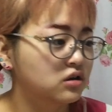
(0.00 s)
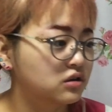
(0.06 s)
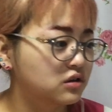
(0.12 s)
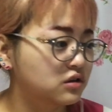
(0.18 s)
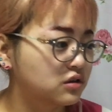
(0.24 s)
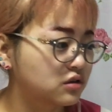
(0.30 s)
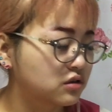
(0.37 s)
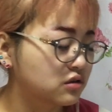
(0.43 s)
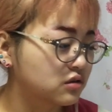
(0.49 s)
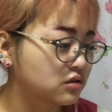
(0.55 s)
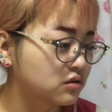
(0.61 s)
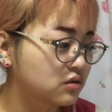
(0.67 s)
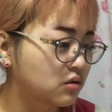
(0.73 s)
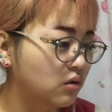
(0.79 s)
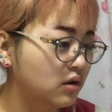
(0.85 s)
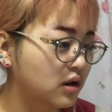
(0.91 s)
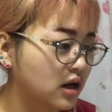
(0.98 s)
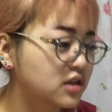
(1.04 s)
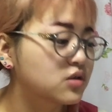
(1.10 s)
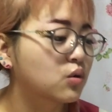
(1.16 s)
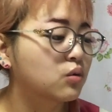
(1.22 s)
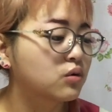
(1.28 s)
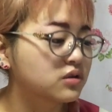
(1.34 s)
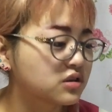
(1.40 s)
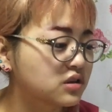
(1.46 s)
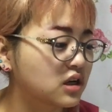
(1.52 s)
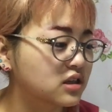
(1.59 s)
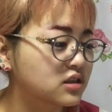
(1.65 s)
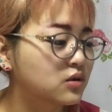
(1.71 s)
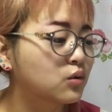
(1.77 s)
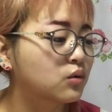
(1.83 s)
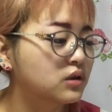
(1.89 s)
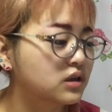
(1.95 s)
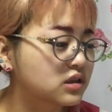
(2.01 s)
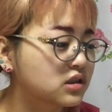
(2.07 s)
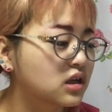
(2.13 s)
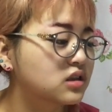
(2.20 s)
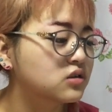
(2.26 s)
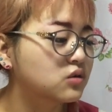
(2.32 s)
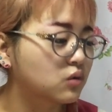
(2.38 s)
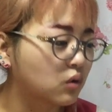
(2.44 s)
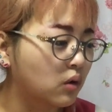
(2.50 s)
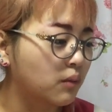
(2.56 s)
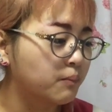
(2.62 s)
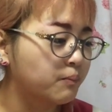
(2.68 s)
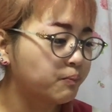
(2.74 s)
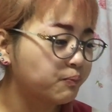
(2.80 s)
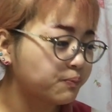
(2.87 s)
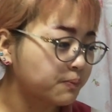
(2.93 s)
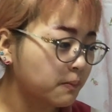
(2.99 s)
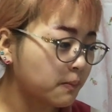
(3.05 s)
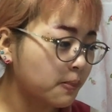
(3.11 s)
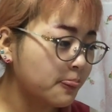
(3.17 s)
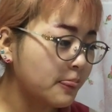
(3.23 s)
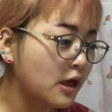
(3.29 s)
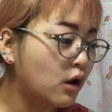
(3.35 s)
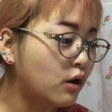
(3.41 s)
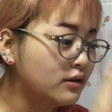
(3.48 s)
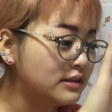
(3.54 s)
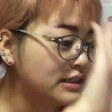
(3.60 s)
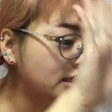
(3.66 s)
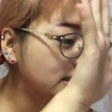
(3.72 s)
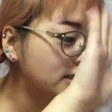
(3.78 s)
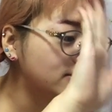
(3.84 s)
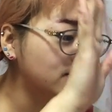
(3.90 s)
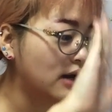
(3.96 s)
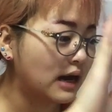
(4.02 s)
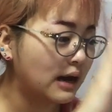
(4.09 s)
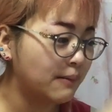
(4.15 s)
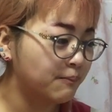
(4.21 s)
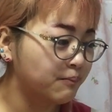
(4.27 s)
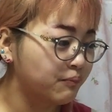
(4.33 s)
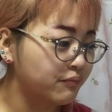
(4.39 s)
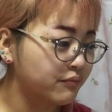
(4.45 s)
すごい、あそこさ、そこでさ、あそこ。こんにちは。